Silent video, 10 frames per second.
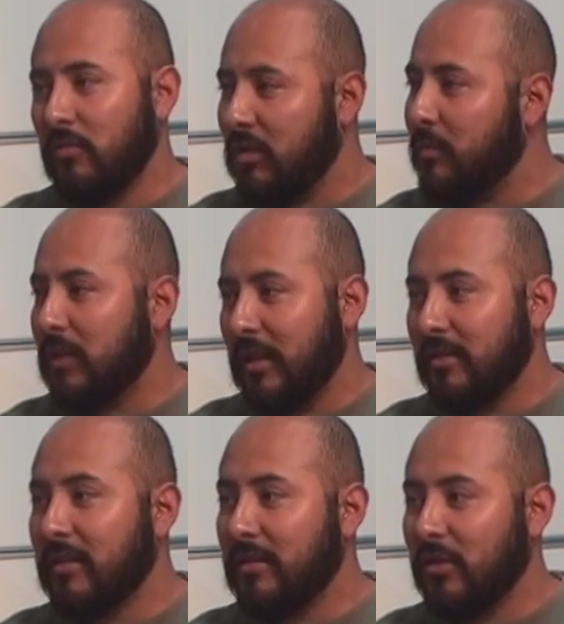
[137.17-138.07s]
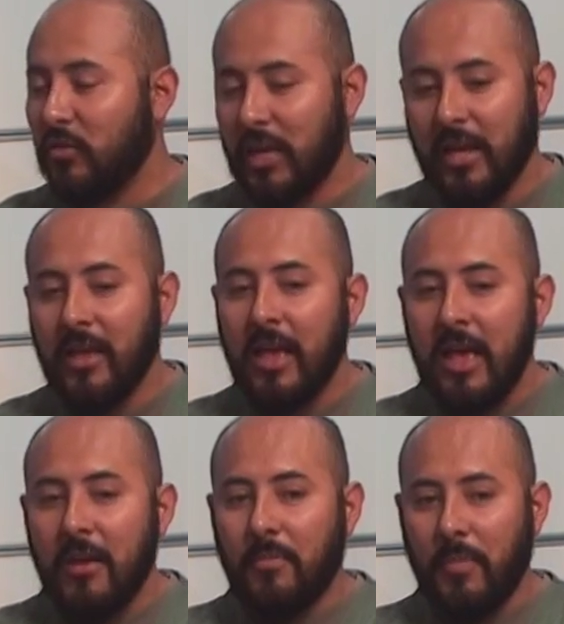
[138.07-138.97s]
Mi especialidad es la cirugía,
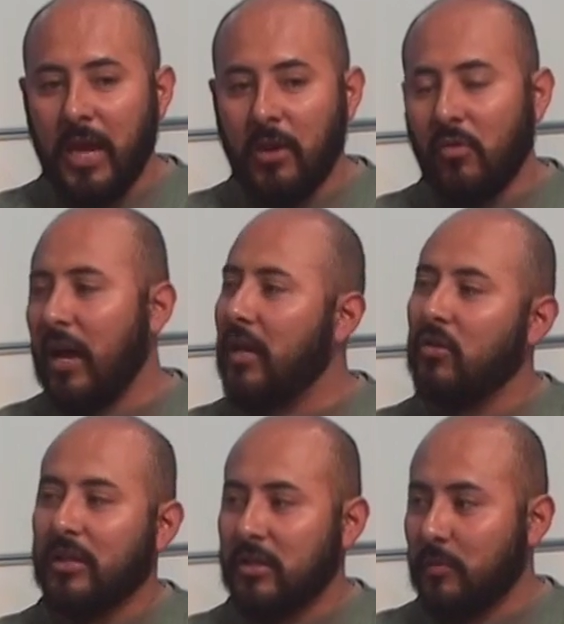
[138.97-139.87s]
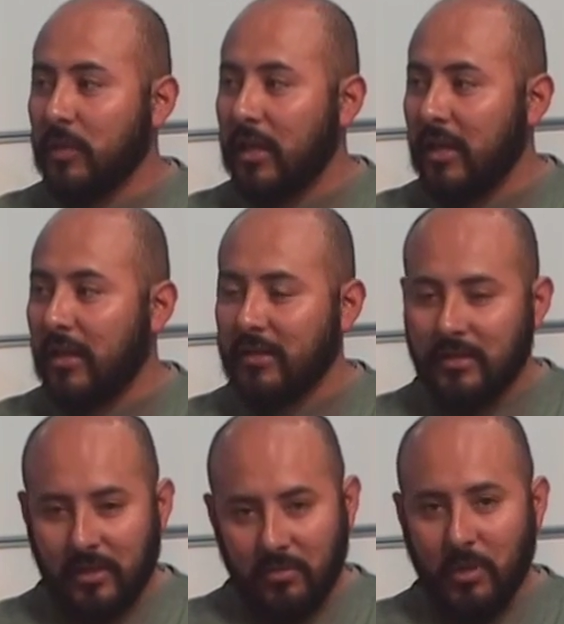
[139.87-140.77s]
pero hay otras
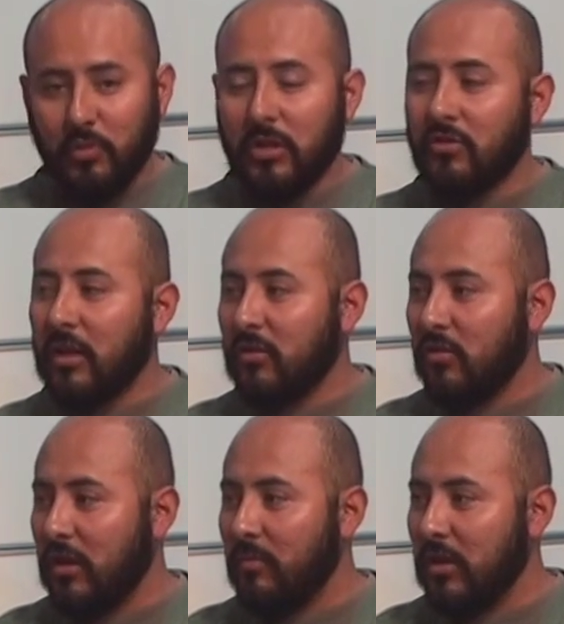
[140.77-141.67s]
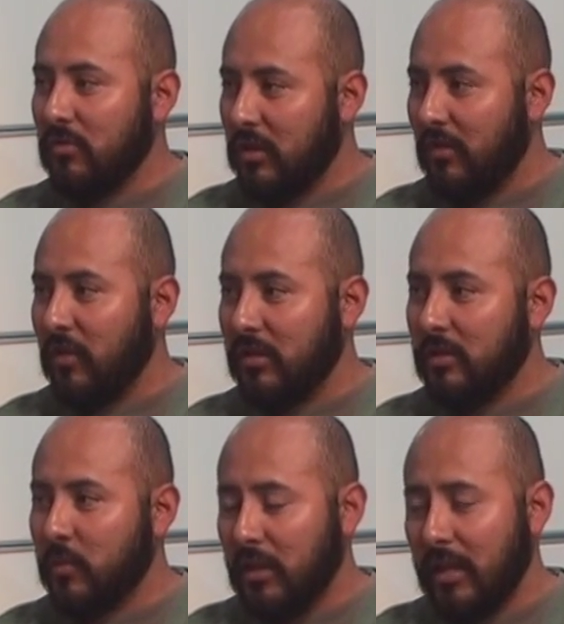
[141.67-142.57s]
especialidades. Me puse en contacto con amigos de diferentes
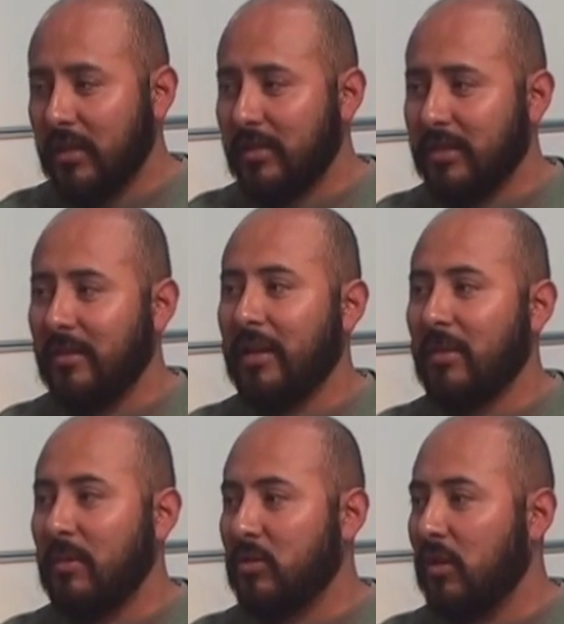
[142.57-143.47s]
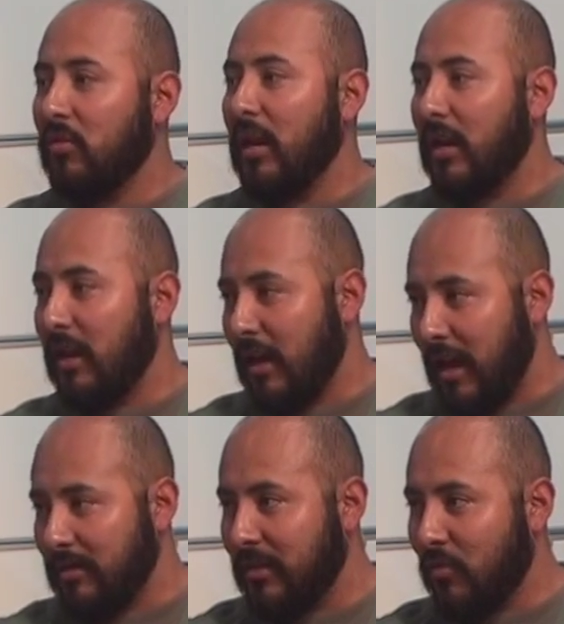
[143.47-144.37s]
especialidades, dije, ¿saben qué? Vamos a ayudarle a
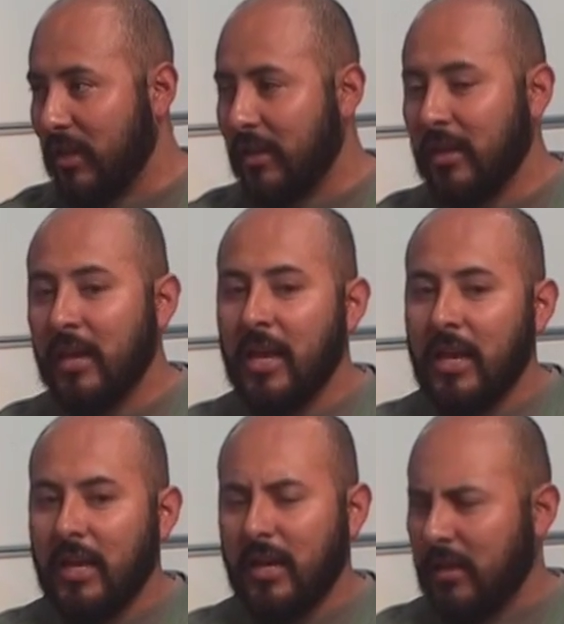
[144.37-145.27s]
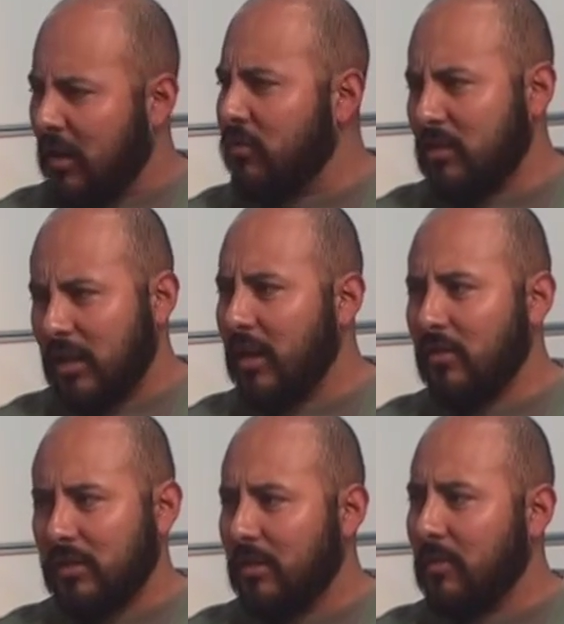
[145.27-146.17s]
este cuate. Y que dijeron, sí, claro
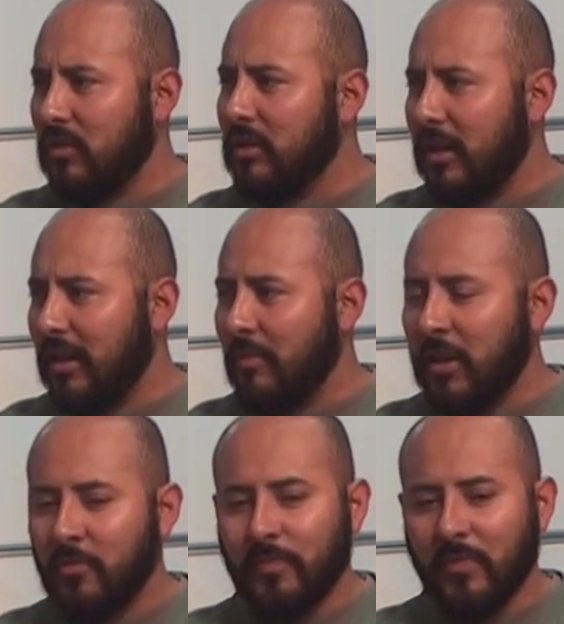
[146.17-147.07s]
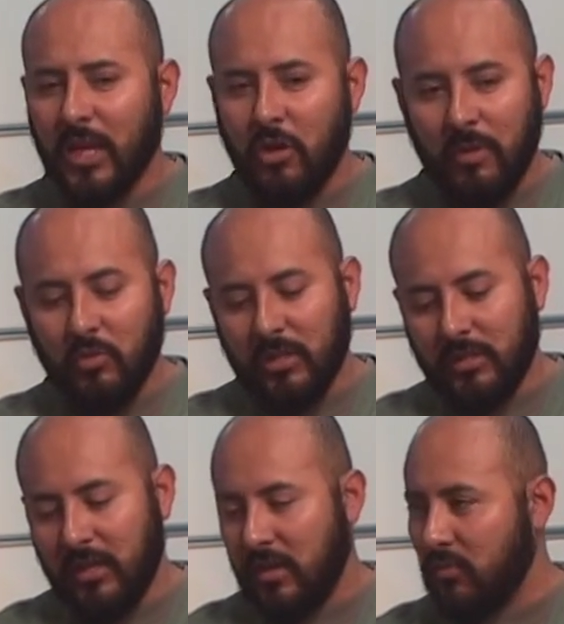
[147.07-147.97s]
que sí, vamos a echarle la mano. Lo vamos a
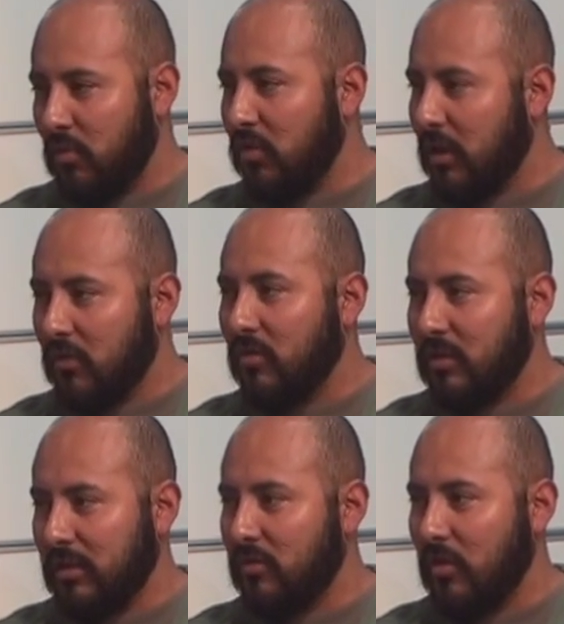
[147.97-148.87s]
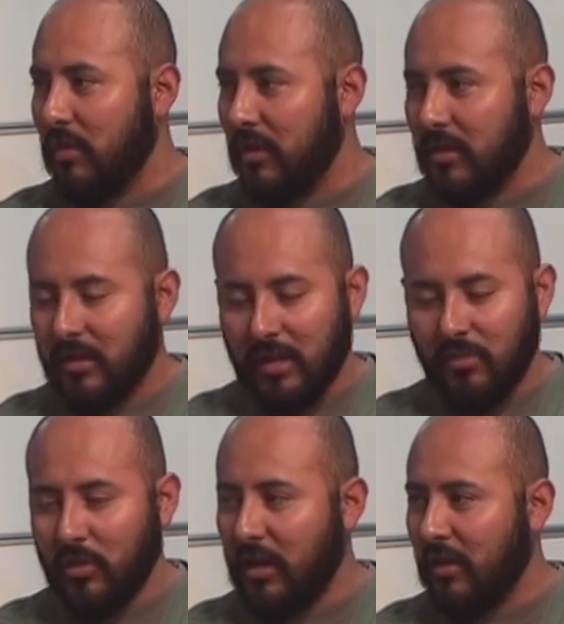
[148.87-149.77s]
hacer un proyecto así suave, que les
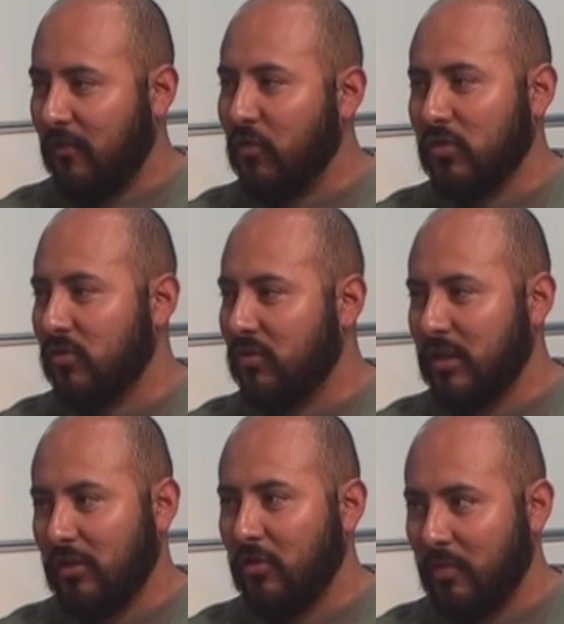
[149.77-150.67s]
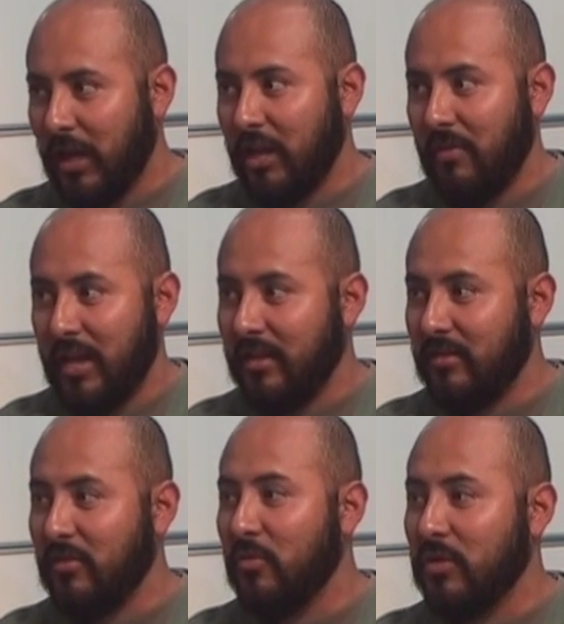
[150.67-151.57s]
voy a traer fotos y todo para que
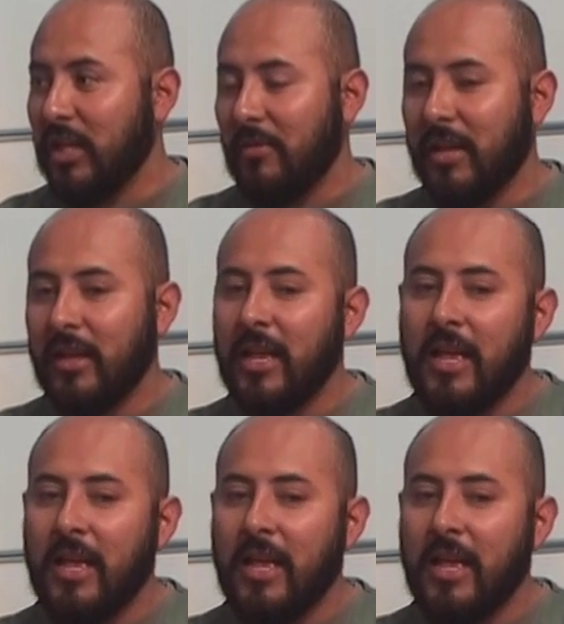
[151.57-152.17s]
vean cómo estaba.